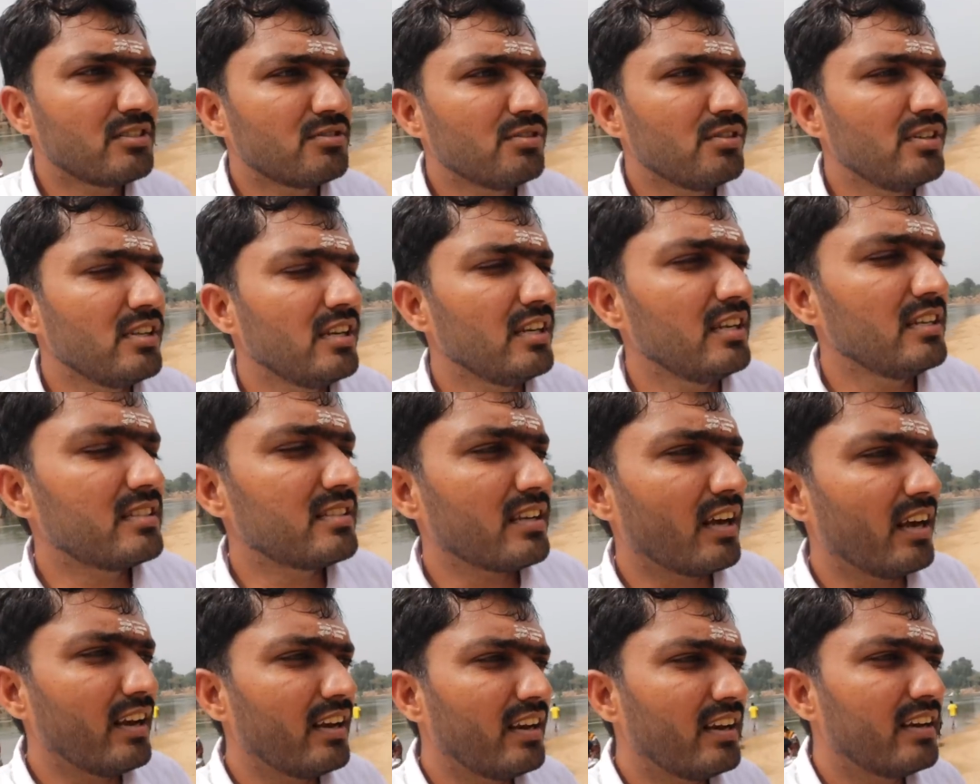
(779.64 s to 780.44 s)
एक्चुअली
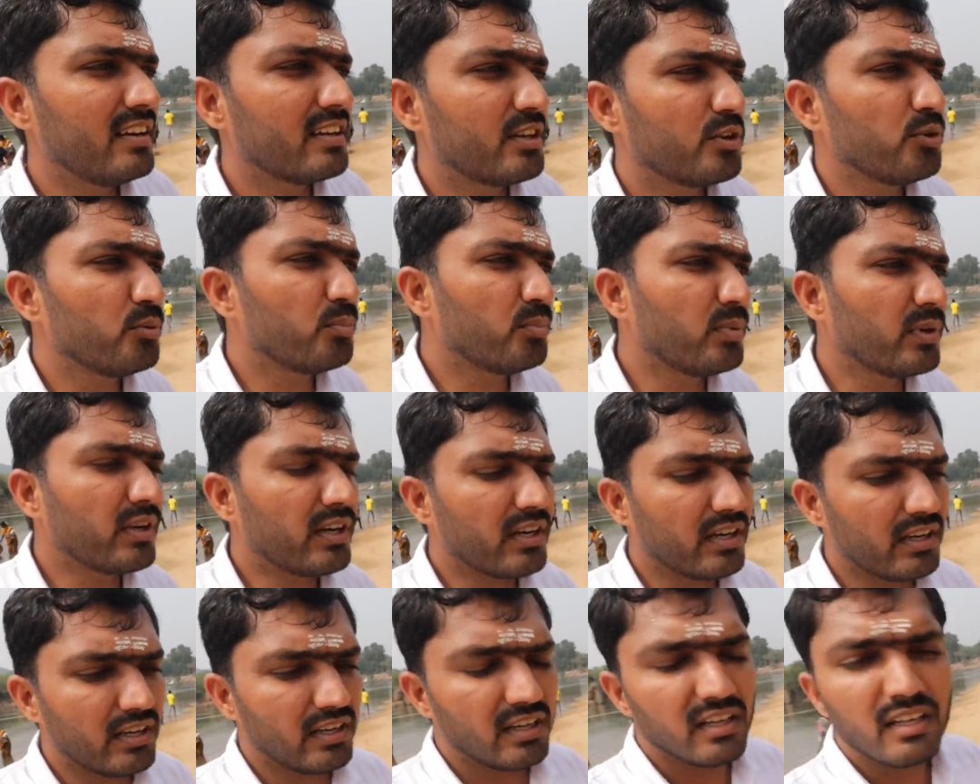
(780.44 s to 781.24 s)
इस आइलैंड के
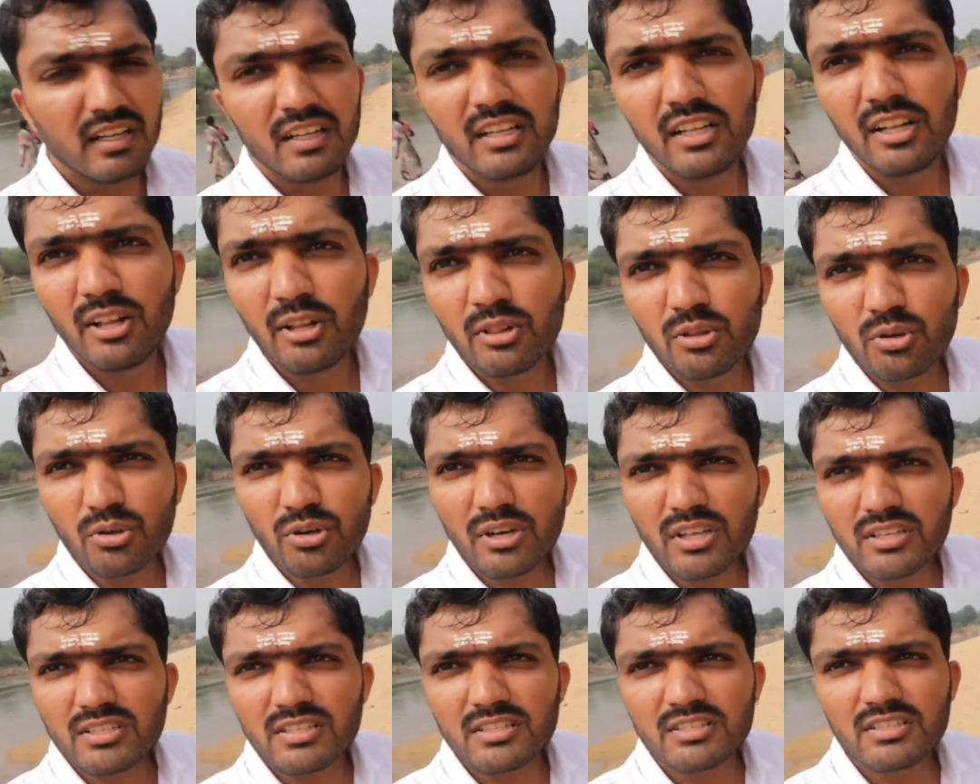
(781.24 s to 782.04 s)
ऊपर
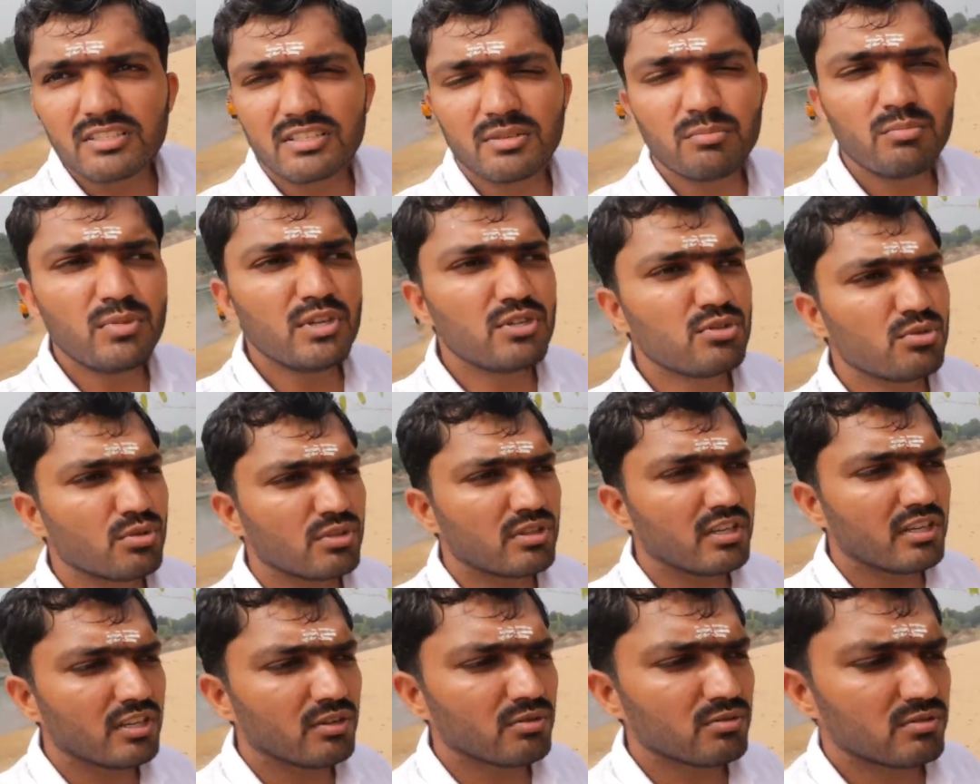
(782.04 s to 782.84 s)
थोड़ा सा जैसे बीच
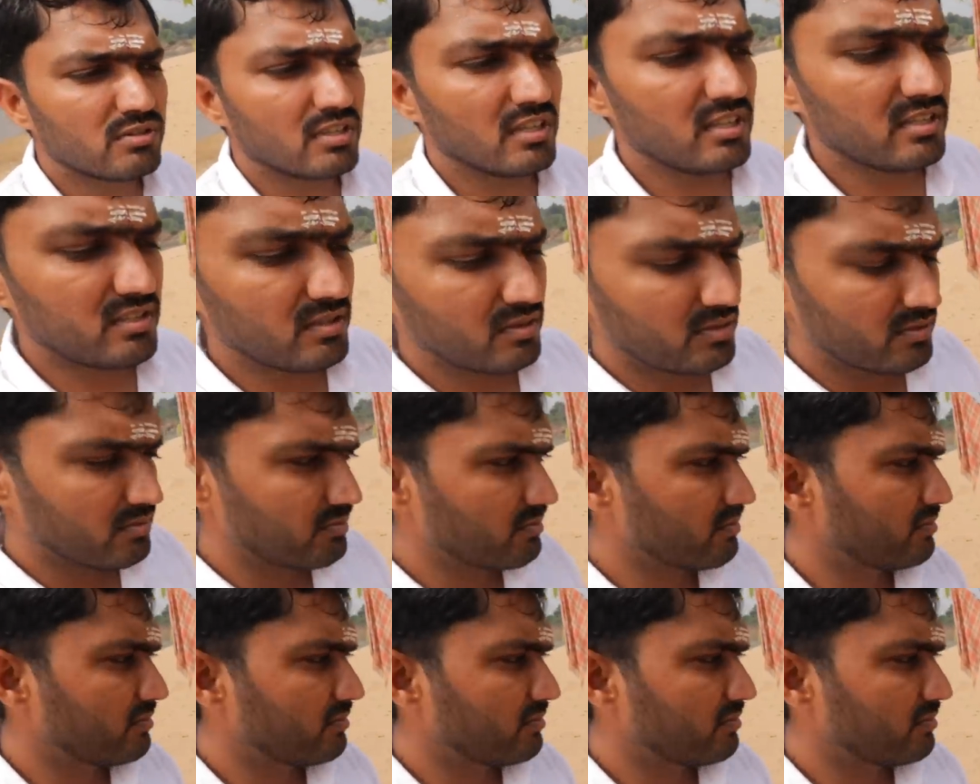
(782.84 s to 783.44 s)
होता है ना उस तरह से